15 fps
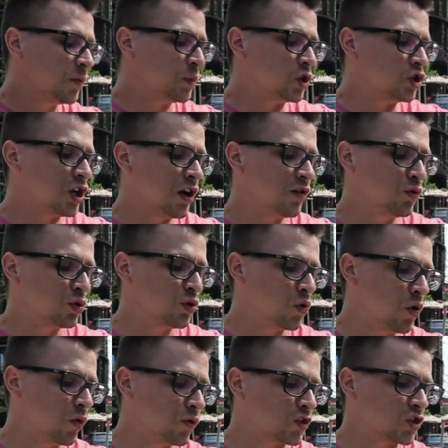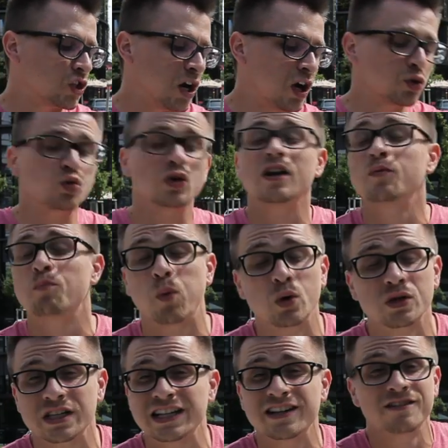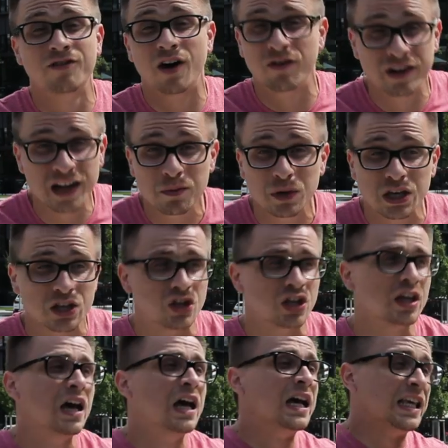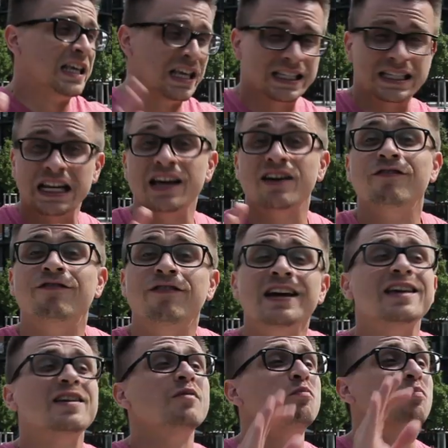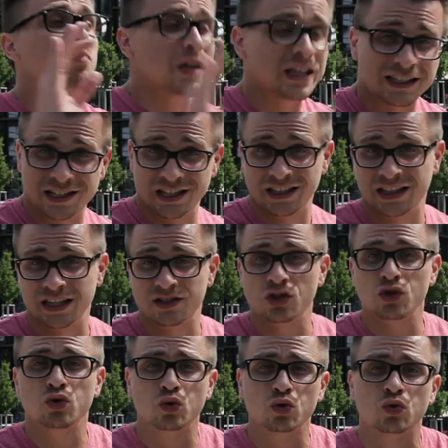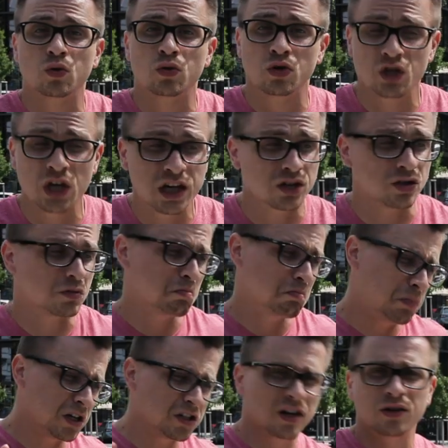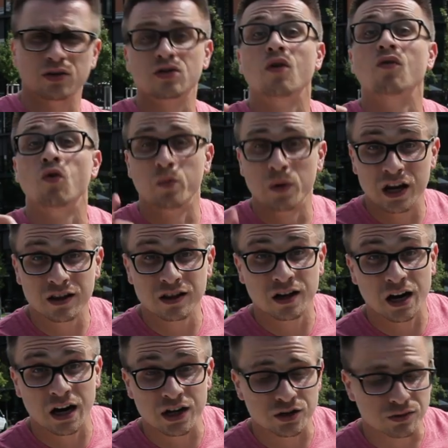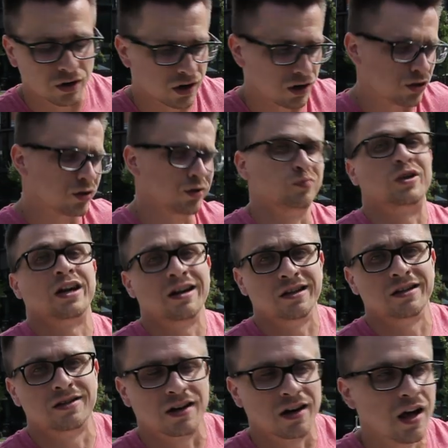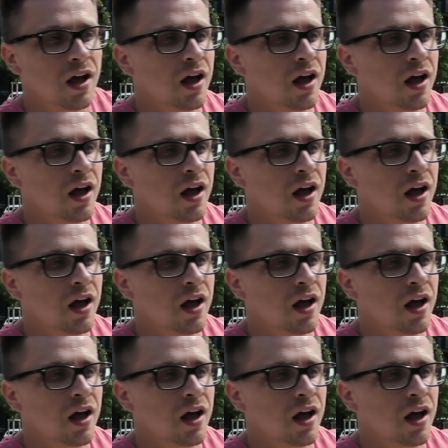пить чай, воду, кофе сразу или после, или во время еды, если вы без жидкости не чувствуете тяжесть, пожалуйста, в умеренных количествах, конечно, не 3 литра,